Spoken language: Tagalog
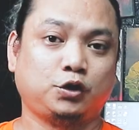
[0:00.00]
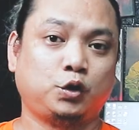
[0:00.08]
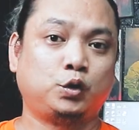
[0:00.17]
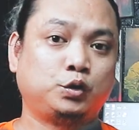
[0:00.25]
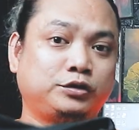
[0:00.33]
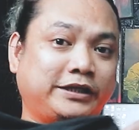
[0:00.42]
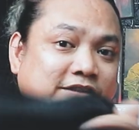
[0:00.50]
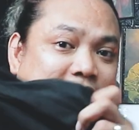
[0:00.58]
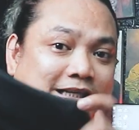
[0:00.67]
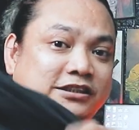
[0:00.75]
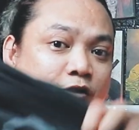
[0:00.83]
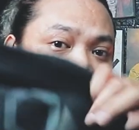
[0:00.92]
So,
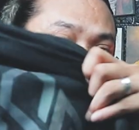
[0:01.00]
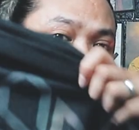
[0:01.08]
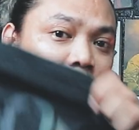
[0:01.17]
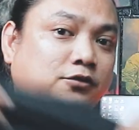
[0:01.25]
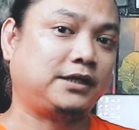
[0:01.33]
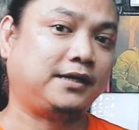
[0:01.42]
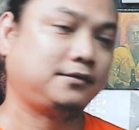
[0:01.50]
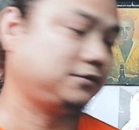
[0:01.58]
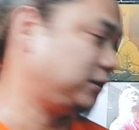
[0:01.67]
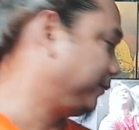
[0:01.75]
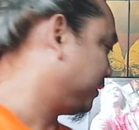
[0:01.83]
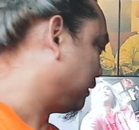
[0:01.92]
testing natin ulit mga tol ha.
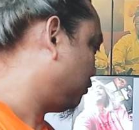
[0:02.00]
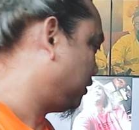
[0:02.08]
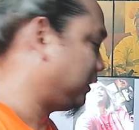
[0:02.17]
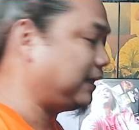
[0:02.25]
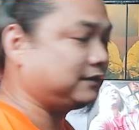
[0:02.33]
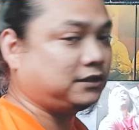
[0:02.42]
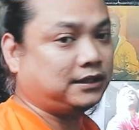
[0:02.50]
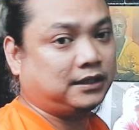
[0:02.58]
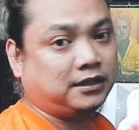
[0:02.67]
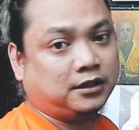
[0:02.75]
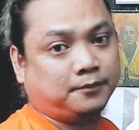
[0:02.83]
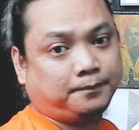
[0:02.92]
Gamitan ulit natin
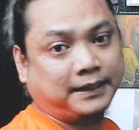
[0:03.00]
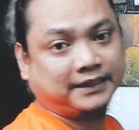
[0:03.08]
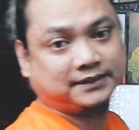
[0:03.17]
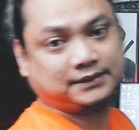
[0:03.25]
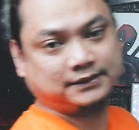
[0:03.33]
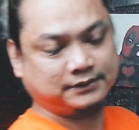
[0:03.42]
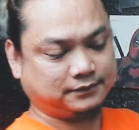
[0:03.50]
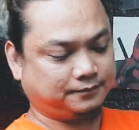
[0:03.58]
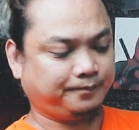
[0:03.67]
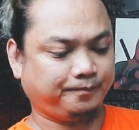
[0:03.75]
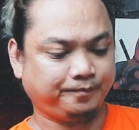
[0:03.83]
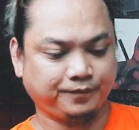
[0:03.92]
ng flash
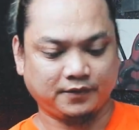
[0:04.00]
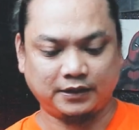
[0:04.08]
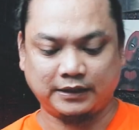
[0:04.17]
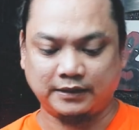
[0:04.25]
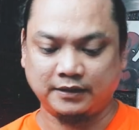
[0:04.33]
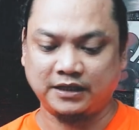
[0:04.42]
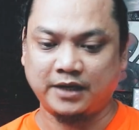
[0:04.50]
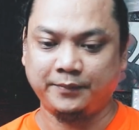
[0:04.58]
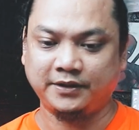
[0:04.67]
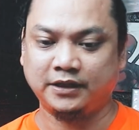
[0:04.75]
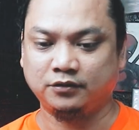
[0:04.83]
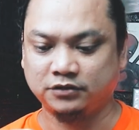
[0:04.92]
na
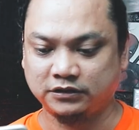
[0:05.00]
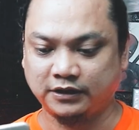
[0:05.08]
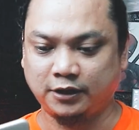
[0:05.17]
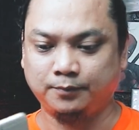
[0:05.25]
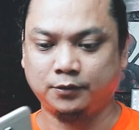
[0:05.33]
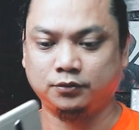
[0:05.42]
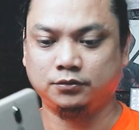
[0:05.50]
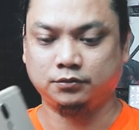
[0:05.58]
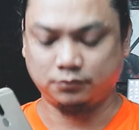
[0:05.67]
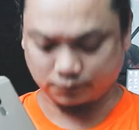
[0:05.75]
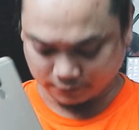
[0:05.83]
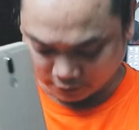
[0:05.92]
gamit na sa cellphone.
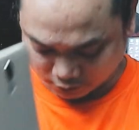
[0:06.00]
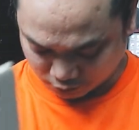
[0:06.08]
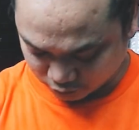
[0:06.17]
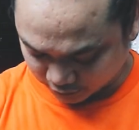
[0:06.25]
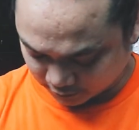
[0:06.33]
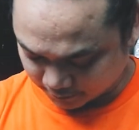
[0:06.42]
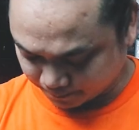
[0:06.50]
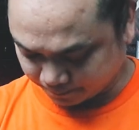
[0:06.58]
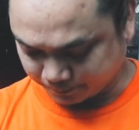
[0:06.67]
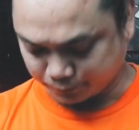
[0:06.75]
Ah, okay.